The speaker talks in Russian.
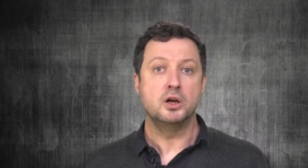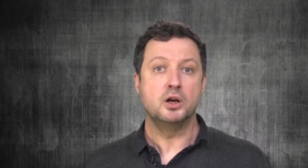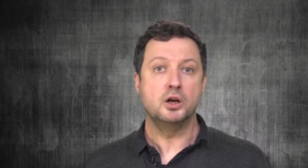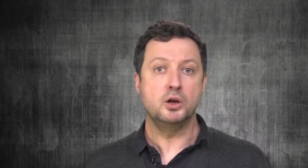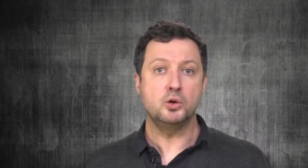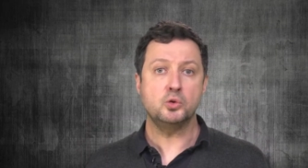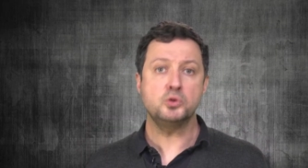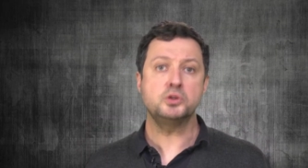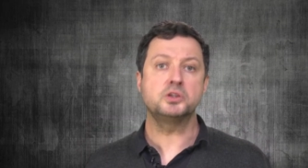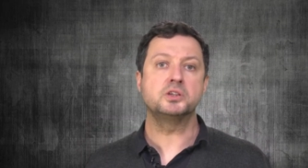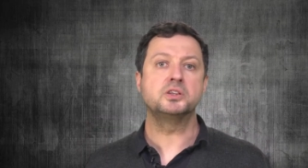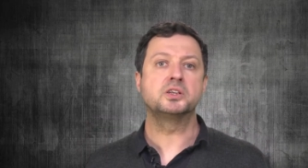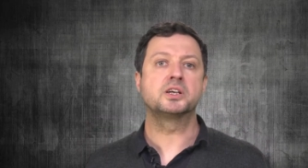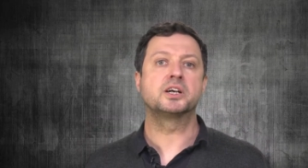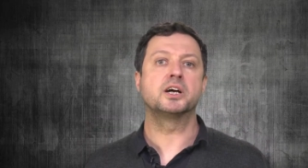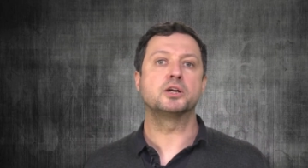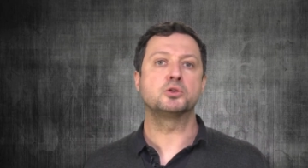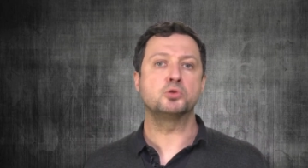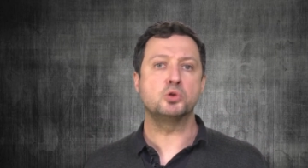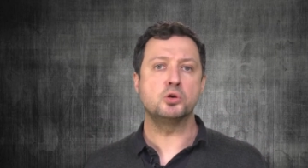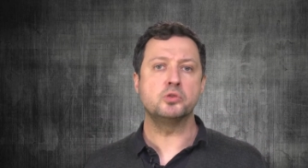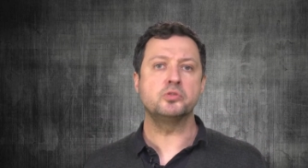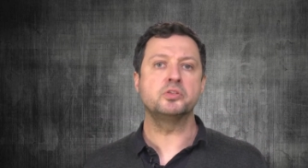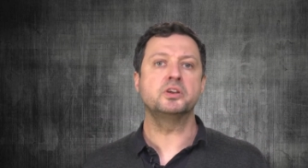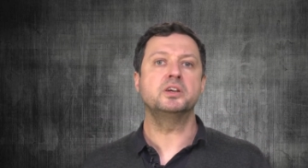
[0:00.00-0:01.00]
Люди не
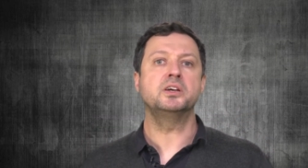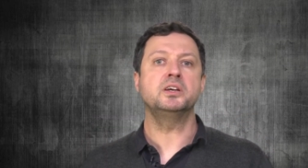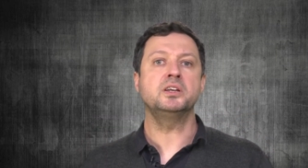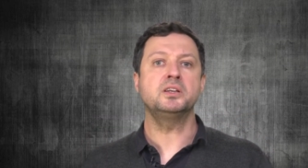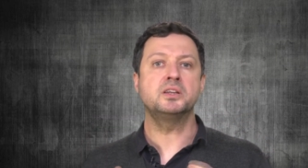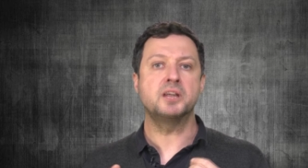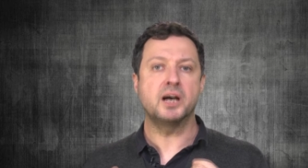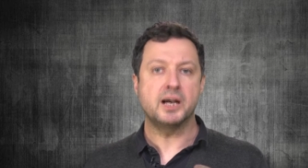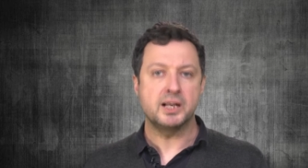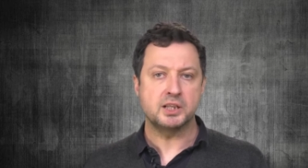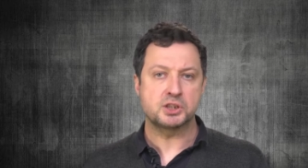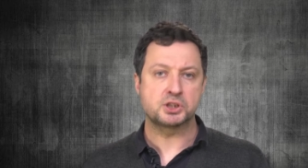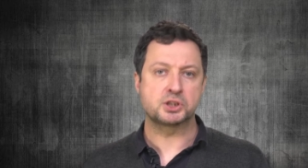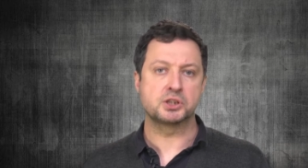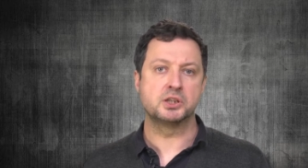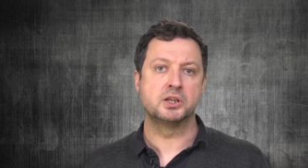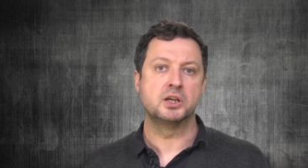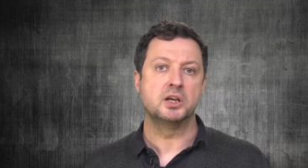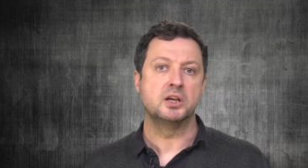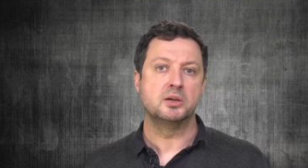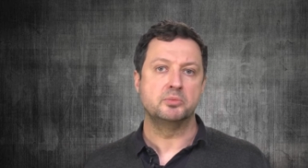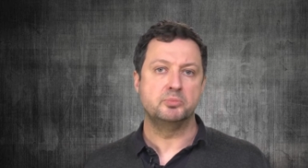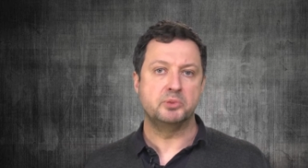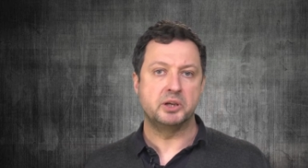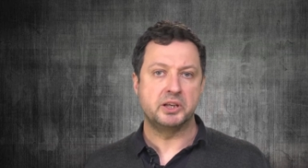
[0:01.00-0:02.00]
готовы и дальше
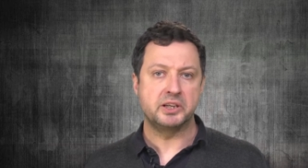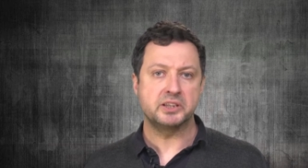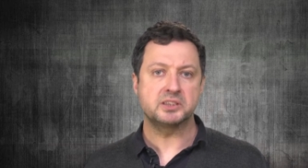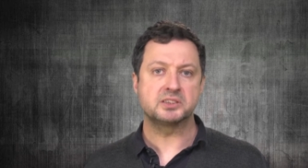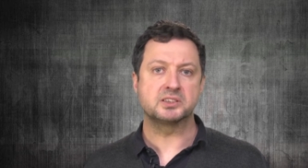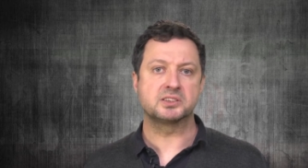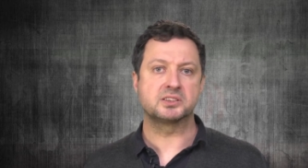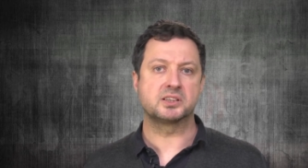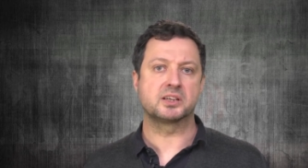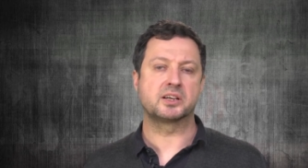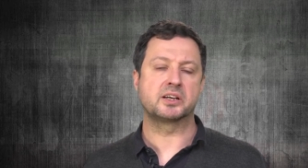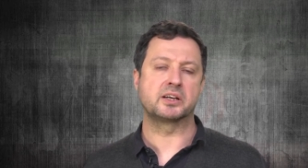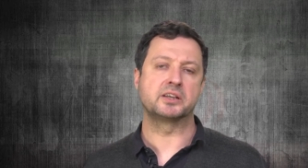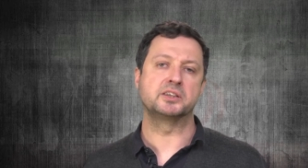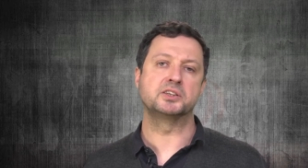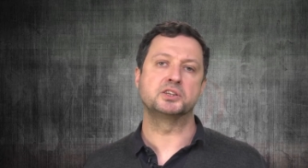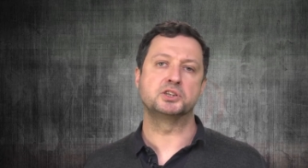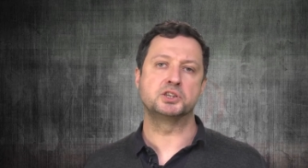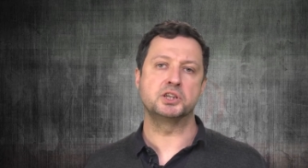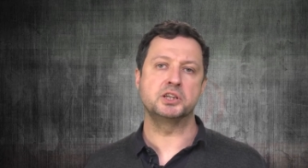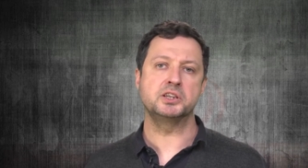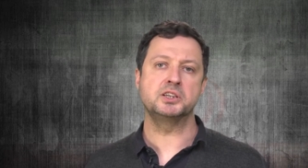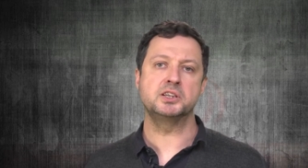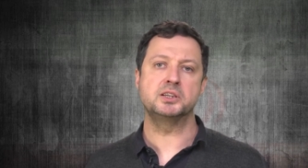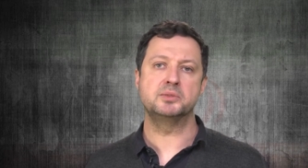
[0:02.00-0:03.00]
мириться с
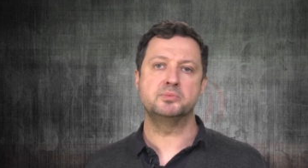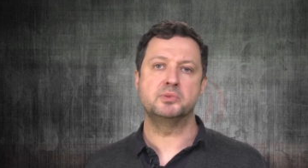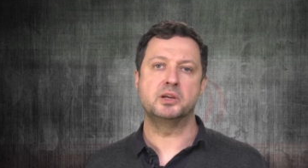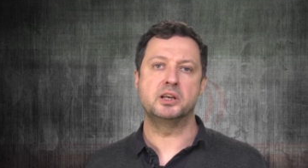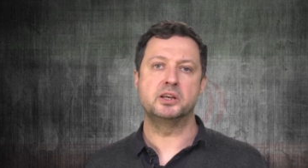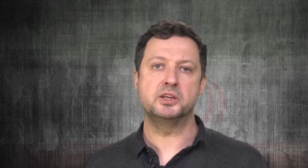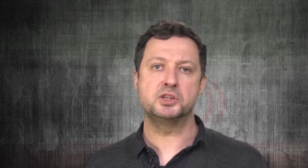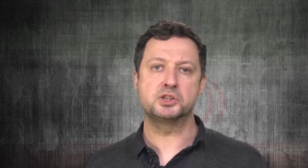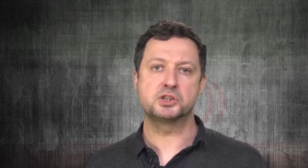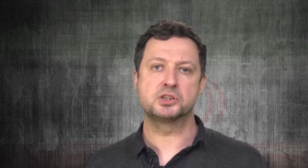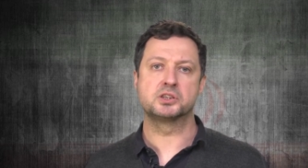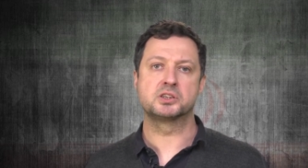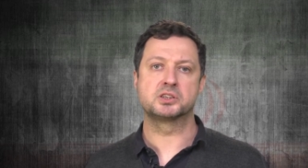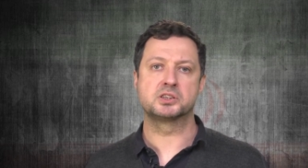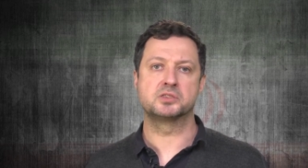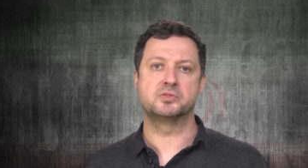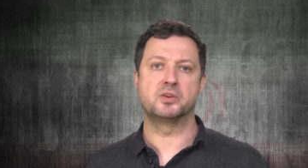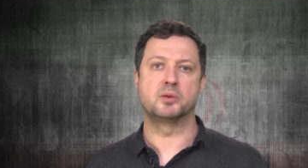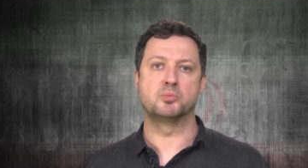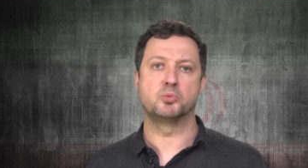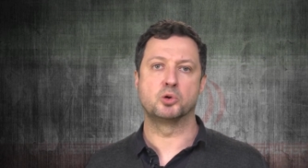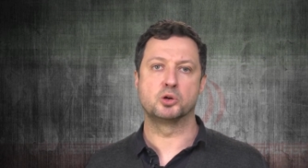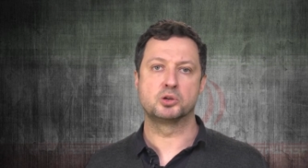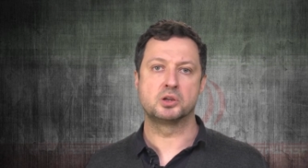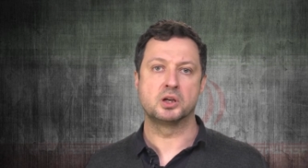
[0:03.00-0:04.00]
ограничениями личных
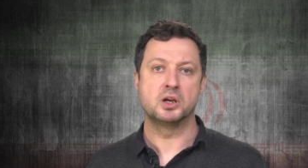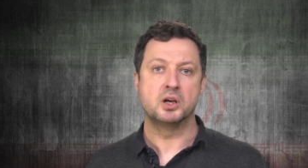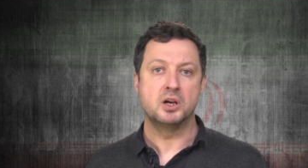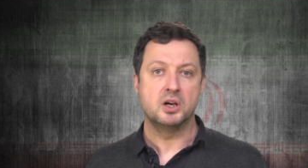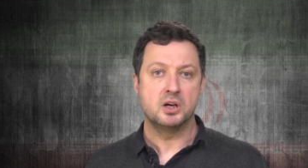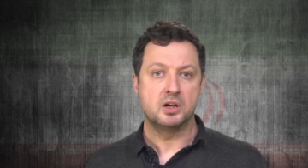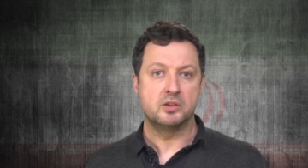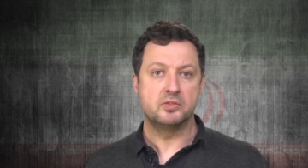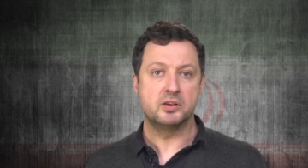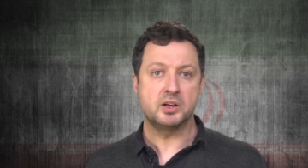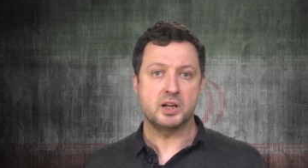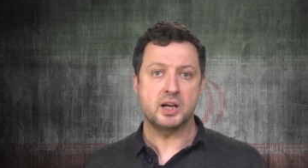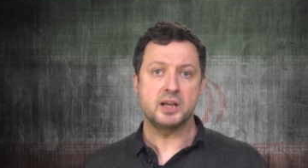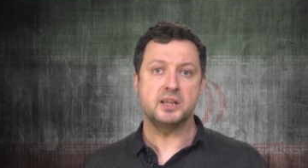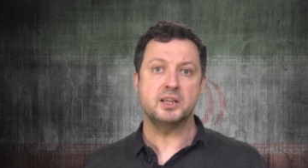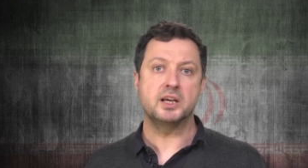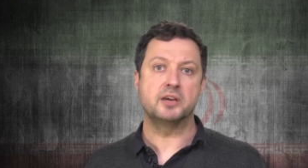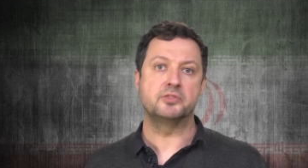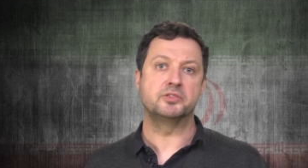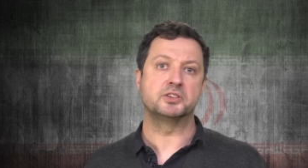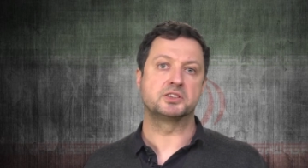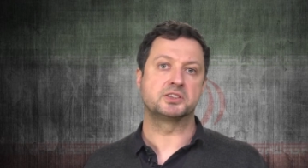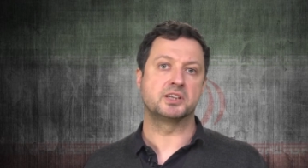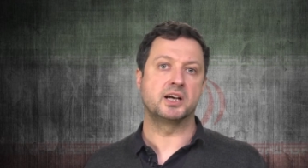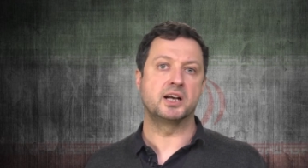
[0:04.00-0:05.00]
свобод. В Иране
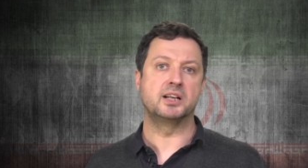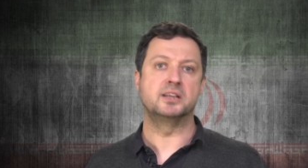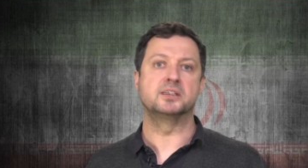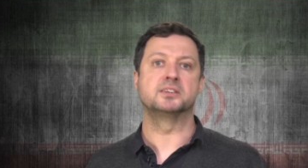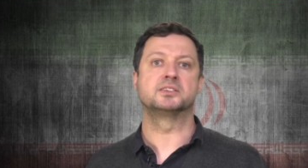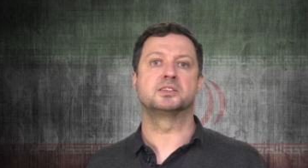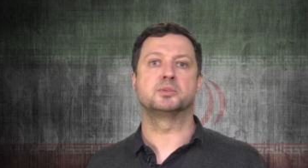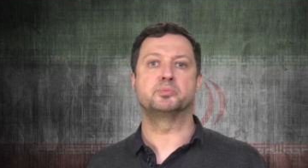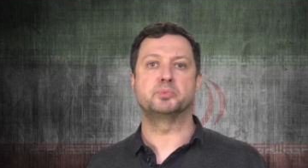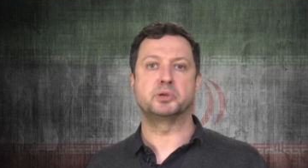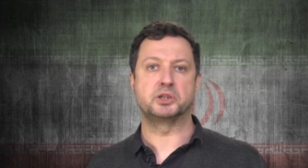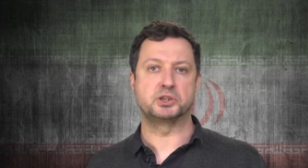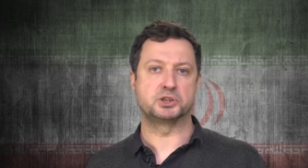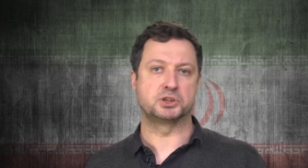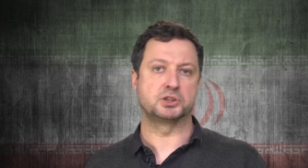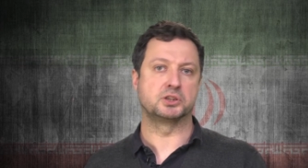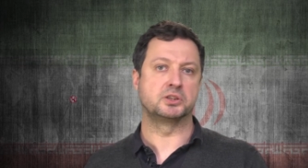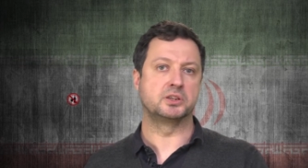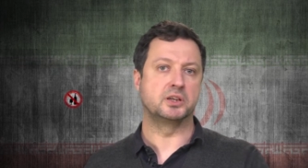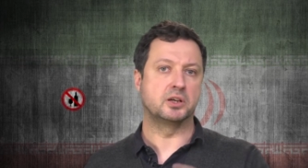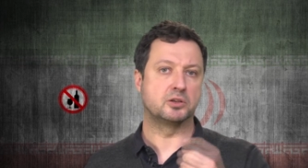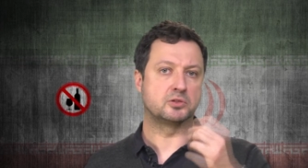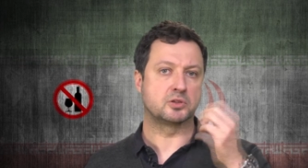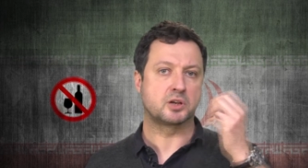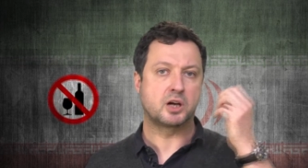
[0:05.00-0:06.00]
официально
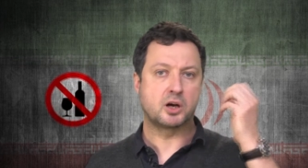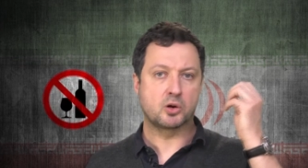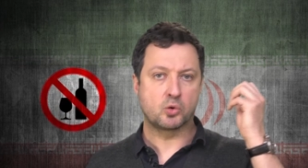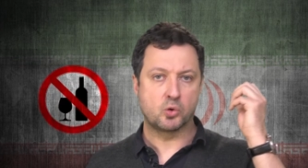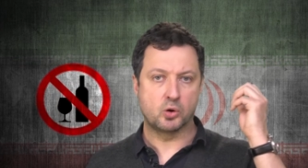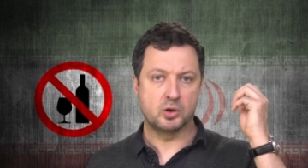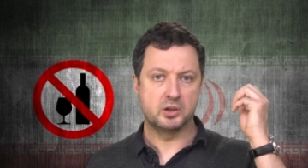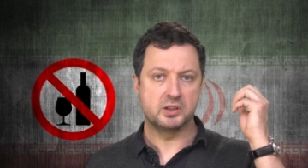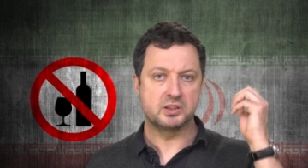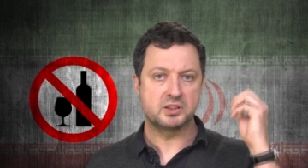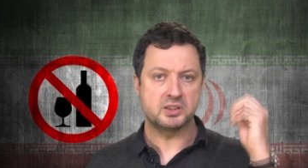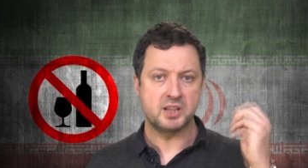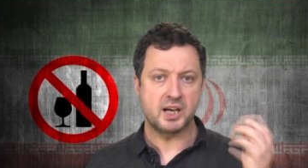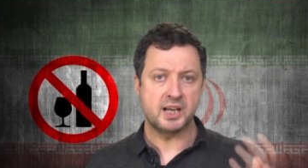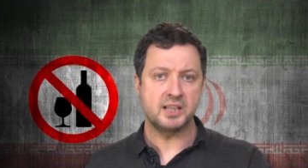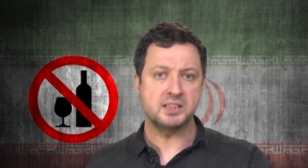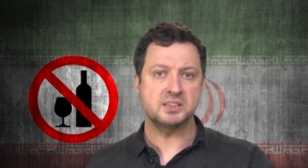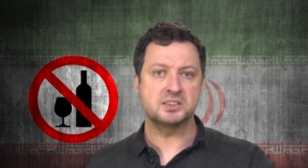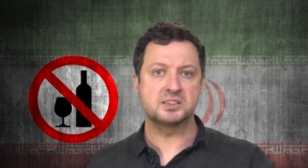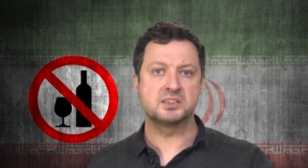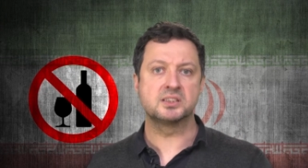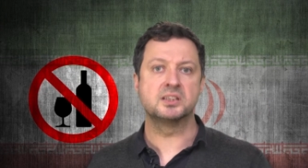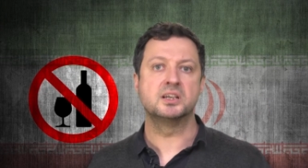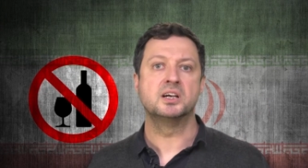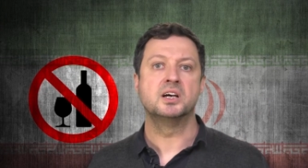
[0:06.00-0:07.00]
запрещены алкоголь и
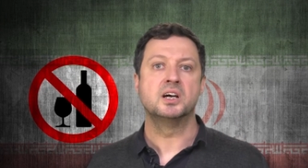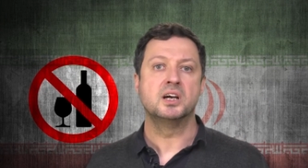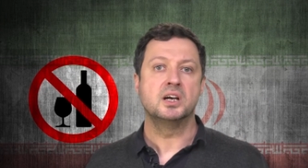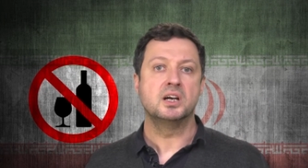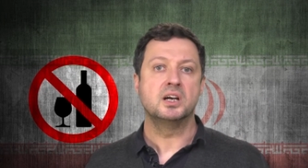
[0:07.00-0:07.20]
танцы,